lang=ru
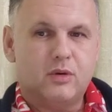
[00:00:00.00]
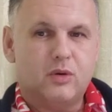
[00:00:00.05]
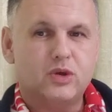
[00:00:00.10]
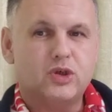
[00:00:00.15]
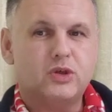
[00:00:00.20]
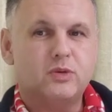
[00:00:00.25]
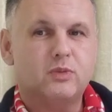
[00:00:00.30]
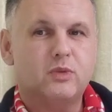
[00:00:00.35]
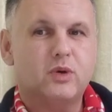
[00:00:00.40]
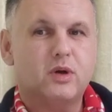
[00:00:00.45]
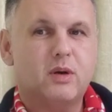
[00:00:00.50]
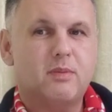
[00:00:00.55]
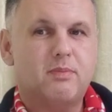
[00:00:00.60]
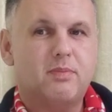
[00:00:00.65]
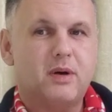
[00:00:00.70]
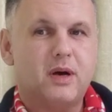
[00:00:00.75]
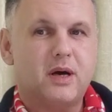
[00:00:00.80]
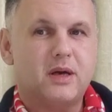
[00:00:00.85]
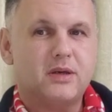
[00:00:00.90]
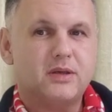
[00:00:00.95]
очень много
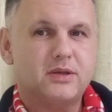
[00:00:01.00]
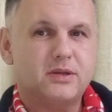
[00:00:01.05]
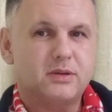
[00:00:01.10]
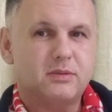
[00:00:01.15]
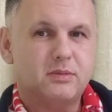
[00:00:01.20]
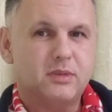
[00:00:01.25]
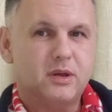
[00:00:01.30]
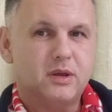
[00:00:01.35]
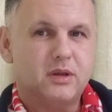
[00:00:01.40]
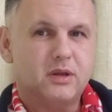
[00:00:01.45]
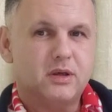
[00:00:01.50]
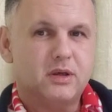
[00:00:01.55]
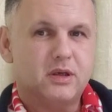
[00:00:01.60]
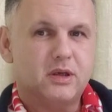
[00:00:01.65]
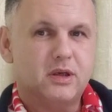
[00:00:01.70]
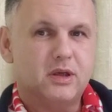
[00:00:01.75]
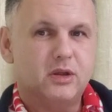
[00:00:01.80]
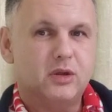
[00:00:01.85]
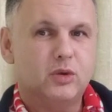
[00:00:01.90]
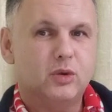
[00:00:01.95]
пар семейных.
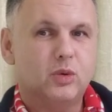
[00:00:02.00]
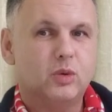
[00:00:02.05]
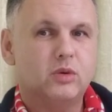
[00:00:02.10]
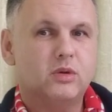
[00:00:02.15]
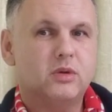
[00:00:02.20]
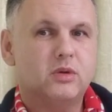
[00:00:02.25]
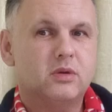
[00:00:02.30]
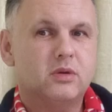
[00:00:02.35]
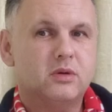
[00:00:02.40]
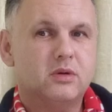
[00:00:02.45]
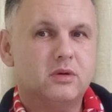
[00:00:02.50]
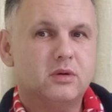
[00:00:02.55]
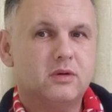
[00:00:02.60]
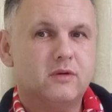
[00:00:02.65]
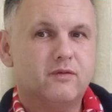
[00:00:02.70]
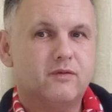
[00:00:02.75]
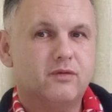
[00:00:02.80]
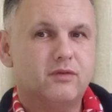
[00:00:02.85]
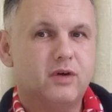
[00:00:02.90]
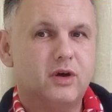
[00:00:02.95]
И идут
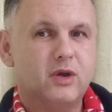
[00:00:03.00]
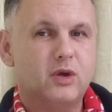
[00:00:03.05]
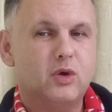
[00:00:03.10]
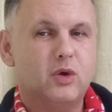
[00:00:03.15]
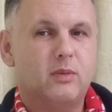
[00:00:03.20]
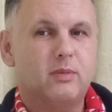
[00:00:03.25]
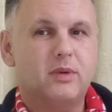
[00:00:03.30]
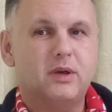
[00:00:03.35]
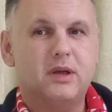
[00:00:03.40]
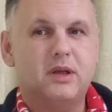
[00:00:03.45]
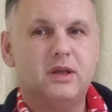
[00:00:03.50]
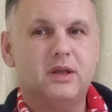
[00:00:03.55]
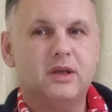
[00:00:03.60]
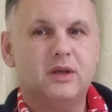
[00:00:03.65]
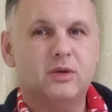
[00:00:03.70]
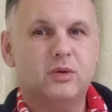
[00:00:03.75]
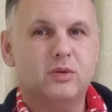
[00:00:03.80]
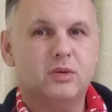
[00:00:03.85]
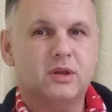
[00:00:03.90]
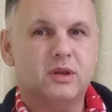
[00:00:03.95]
вдвоем или
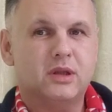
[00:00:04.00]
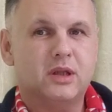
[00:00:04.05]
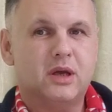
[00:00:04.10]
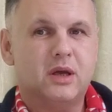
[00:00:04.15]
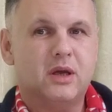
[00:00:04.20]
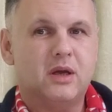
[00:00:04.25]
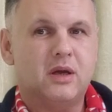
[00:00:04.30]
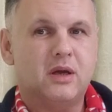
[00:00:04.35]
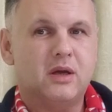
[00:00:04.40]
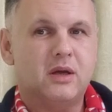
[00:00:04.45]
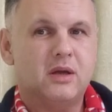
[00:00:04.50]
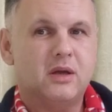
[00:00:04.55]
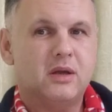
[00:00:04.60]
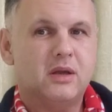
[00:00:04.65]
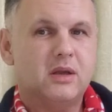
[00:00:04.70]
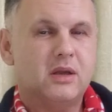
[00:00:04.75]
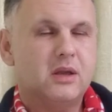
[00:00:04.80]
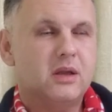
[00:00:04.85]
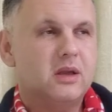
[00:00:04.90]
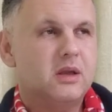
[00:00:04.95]
едут на
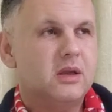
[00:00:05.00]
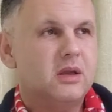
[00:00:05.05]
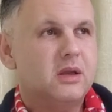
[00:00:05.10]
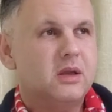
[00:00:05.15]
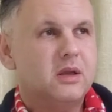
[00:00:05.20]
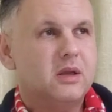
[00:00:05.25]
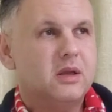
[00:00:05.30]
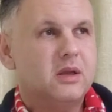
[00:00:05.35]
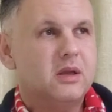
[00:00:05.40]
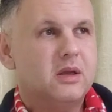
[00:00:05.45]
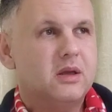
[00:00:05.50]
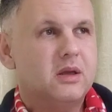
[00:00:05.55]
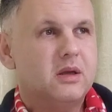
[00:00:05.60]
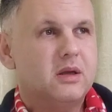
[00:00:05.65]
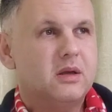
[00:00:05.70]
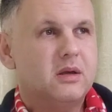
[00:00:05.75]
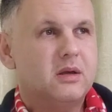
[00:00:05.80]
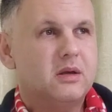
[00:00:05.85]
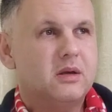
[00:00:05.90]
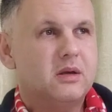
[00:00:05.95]

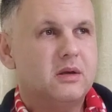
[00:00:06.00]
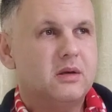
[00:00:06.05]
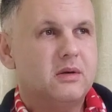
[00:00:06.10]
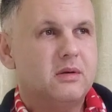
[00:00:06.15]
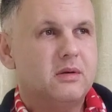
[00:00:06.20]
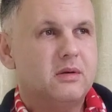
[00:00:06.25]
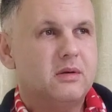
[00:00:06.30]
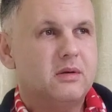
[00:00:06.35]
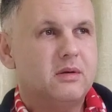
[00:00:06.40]
э,